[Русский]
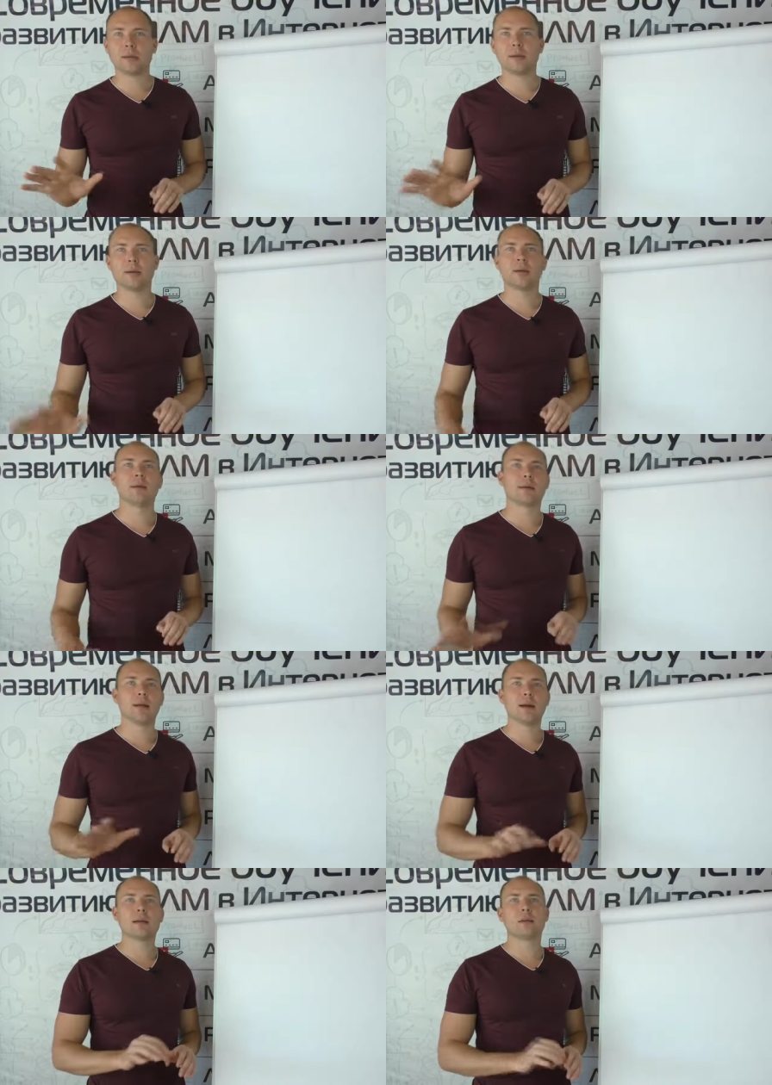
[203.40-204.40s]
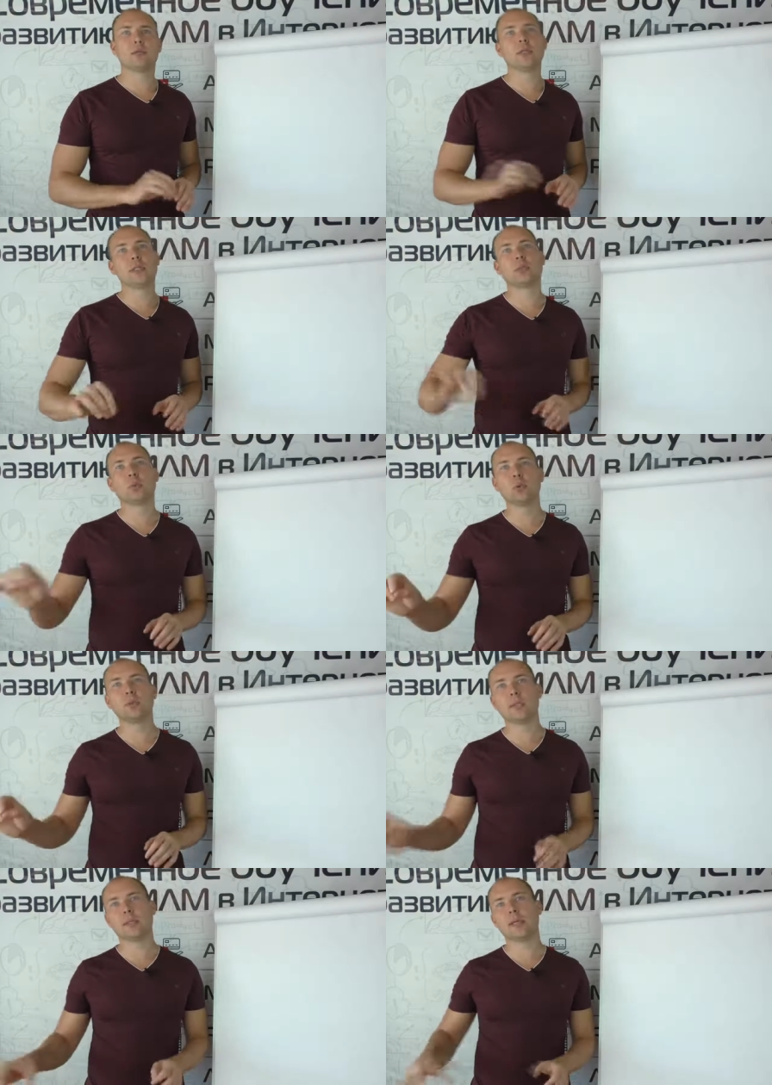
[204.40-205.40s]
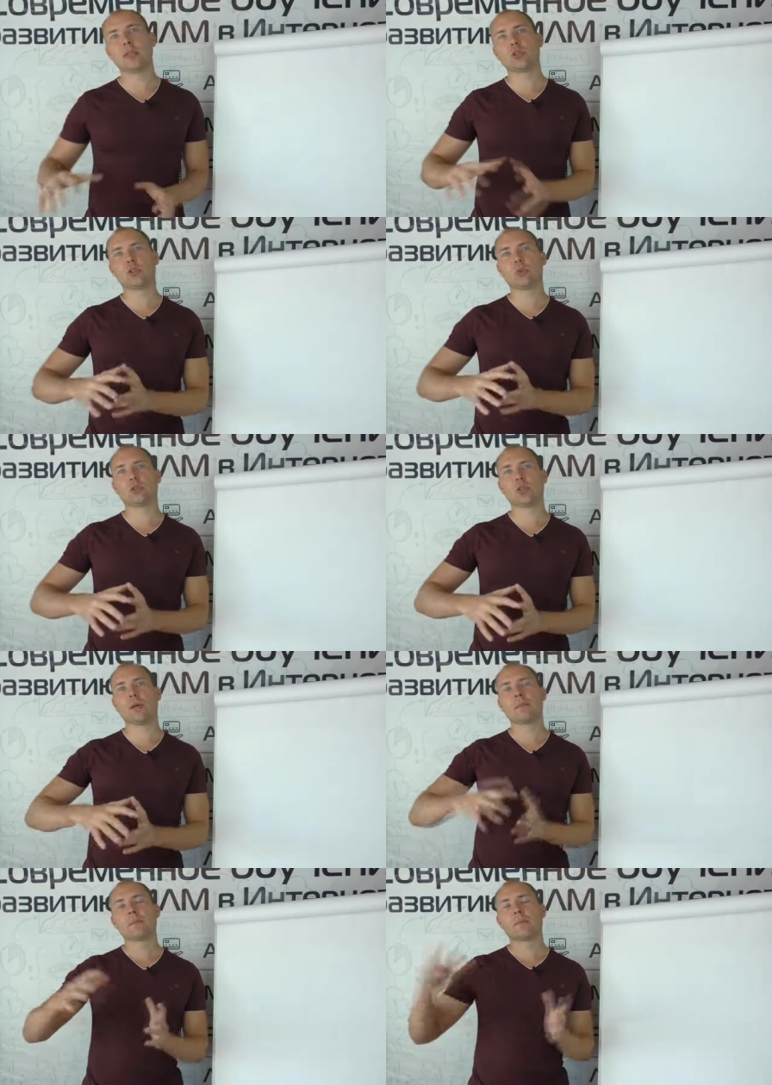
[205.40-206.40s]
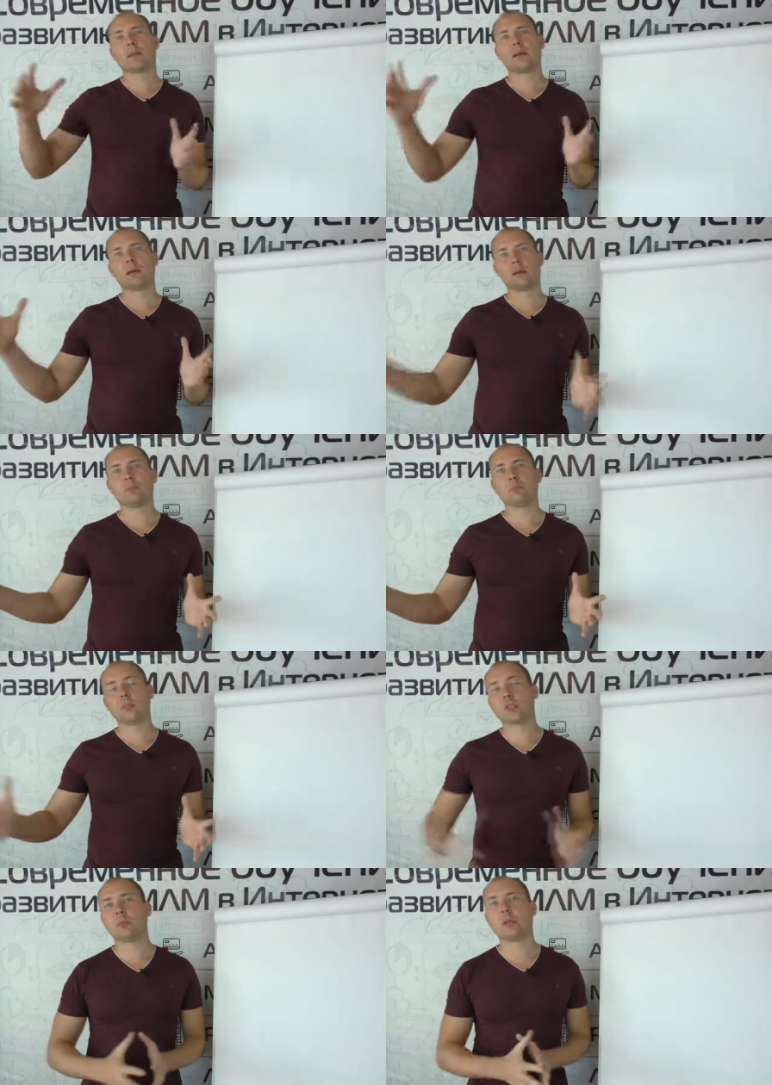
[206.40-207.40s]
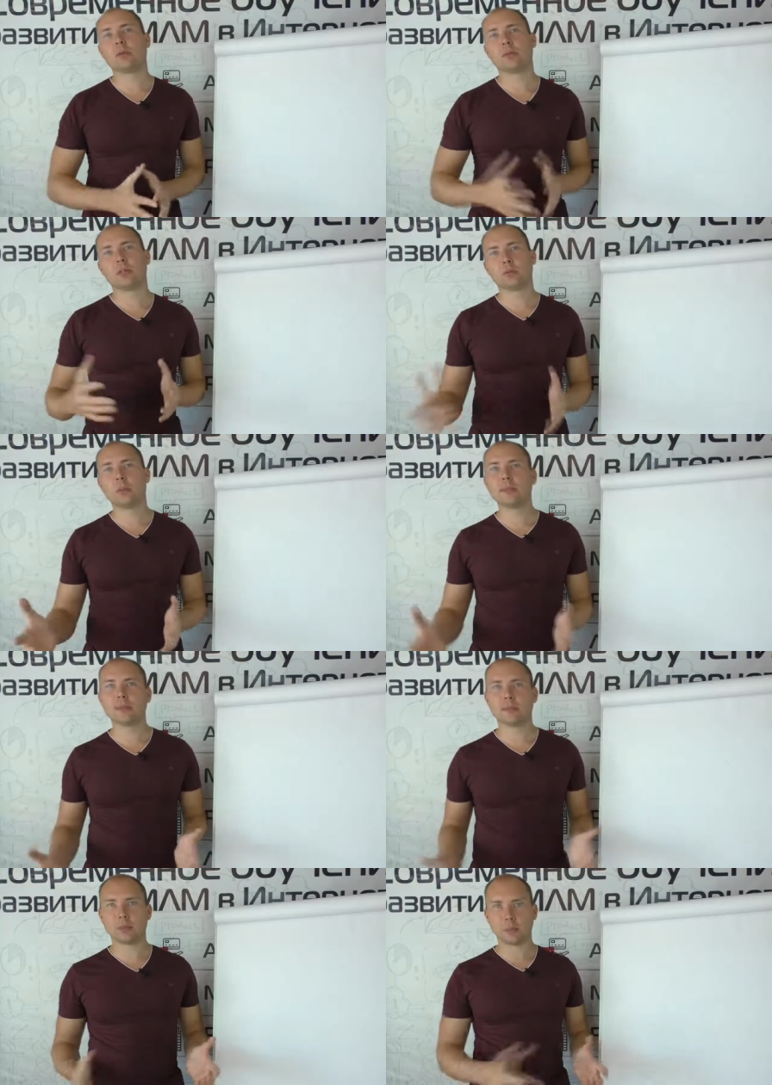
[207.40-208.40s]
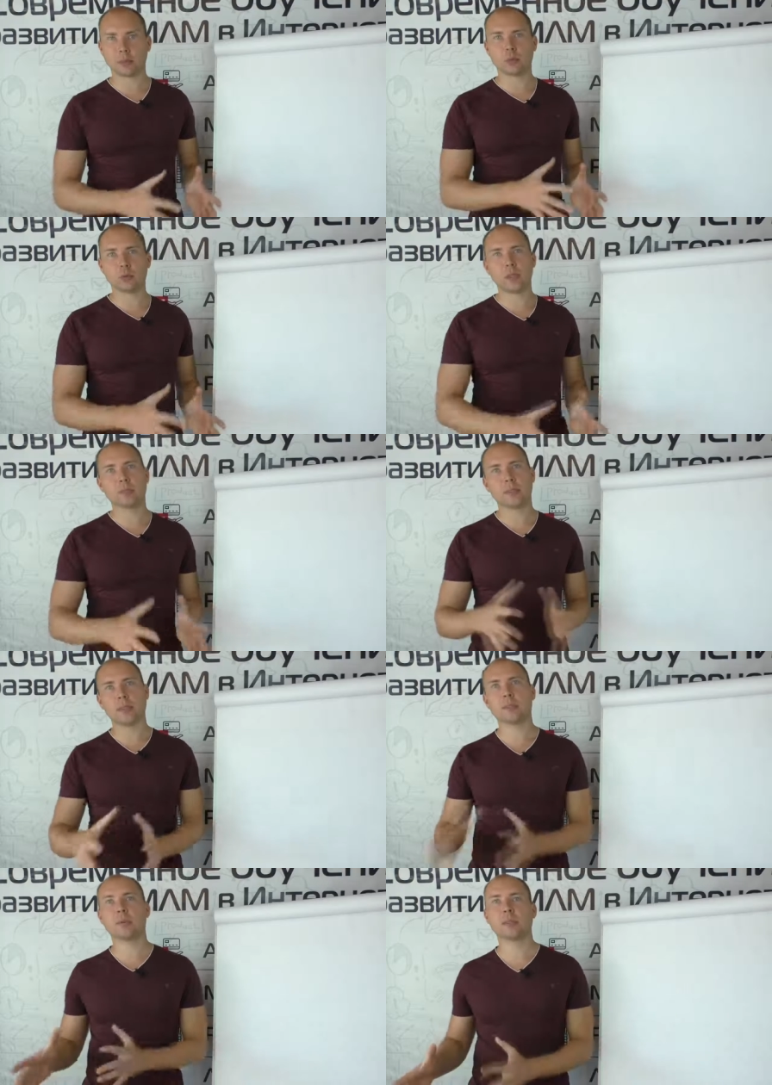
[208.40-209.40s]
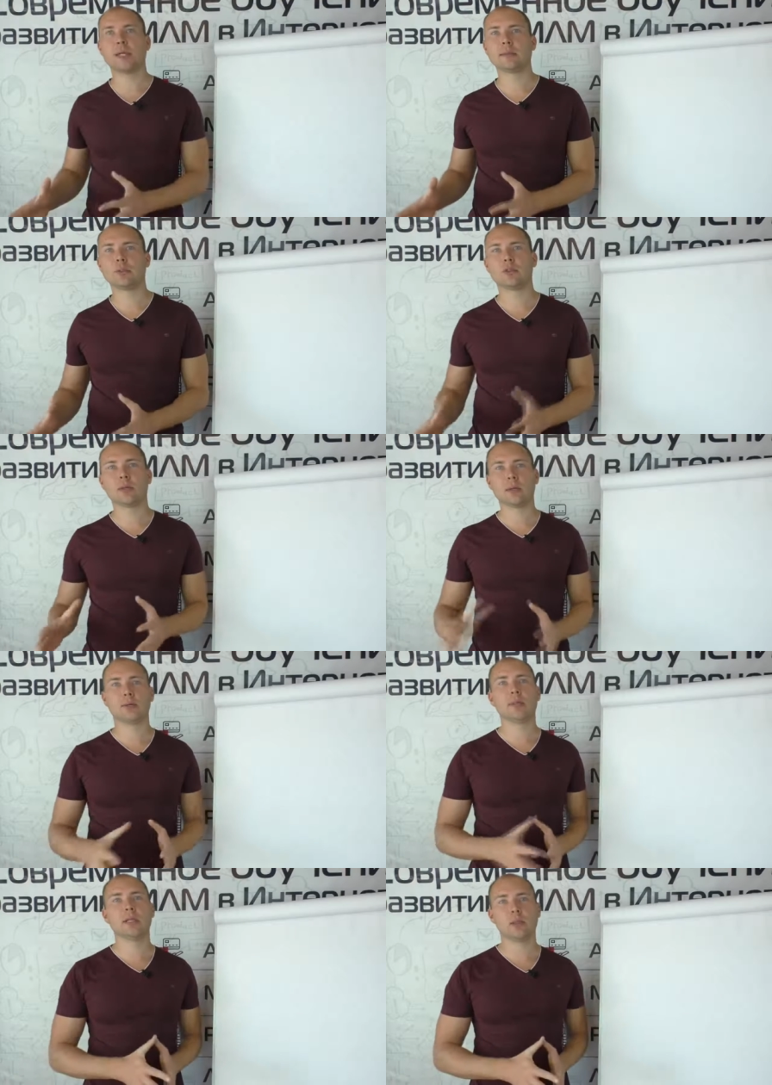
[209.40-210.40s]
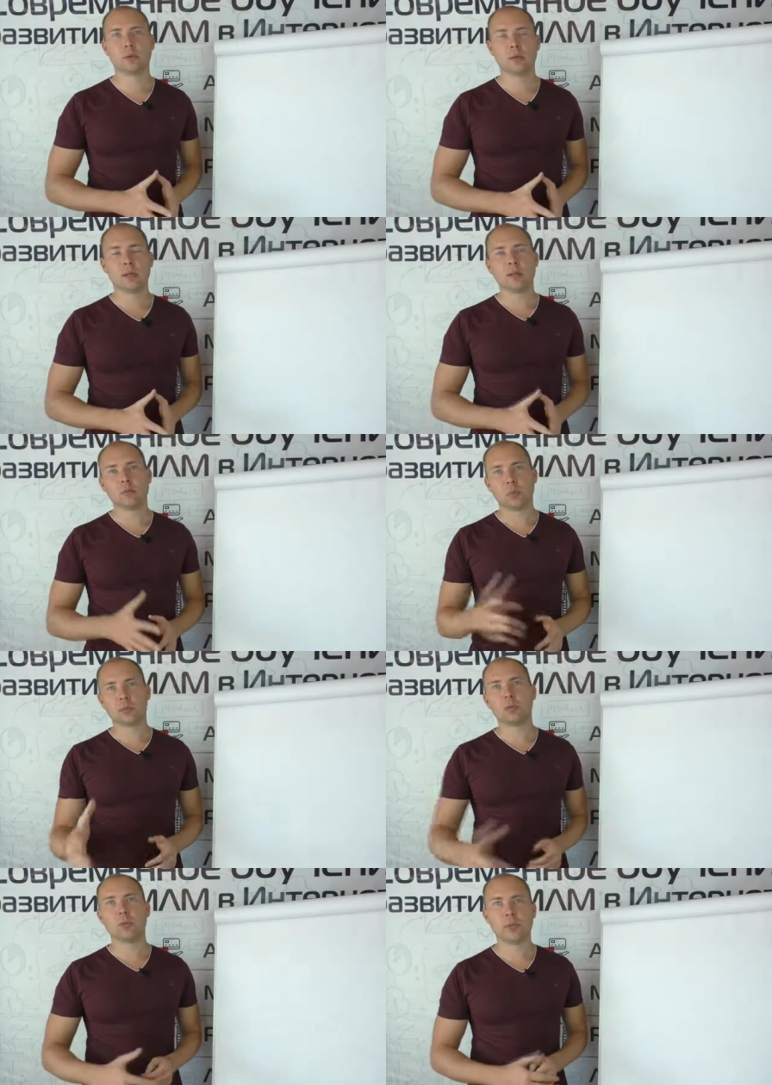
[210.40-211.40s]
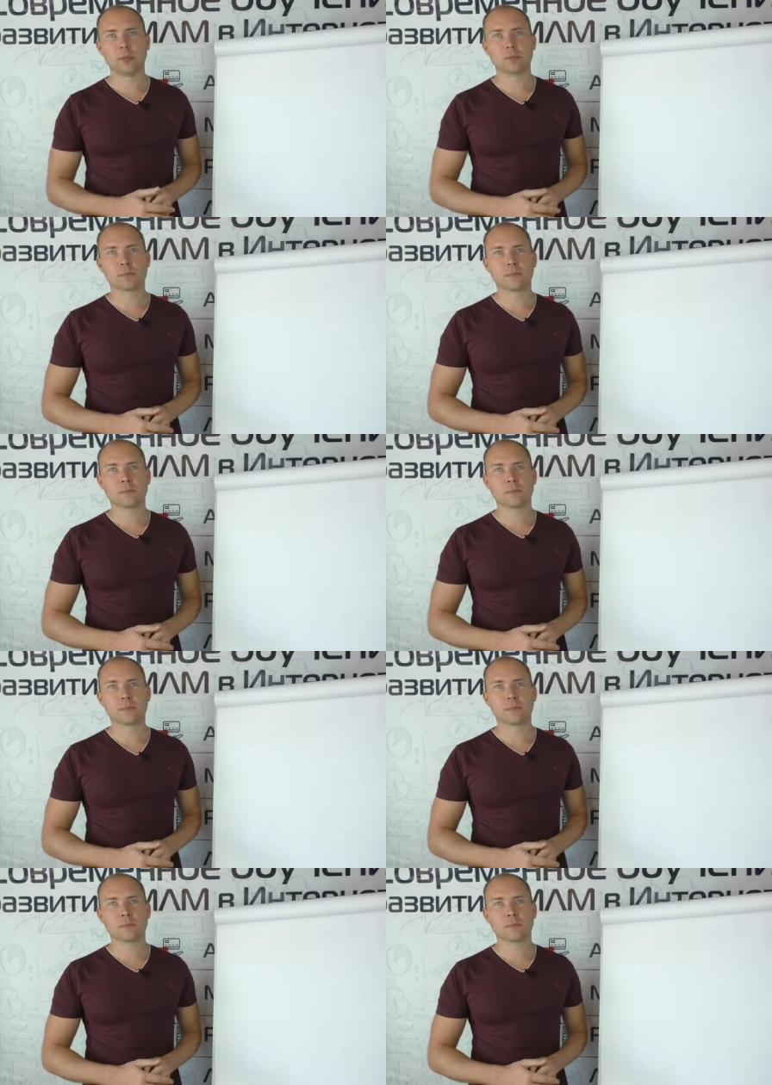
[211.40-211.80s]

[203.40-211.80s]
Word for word: э, как выйти в плюс и дальше уже э, масштабировать ваш бизнес и подключать по 10-15 человек в неделю в первую линию.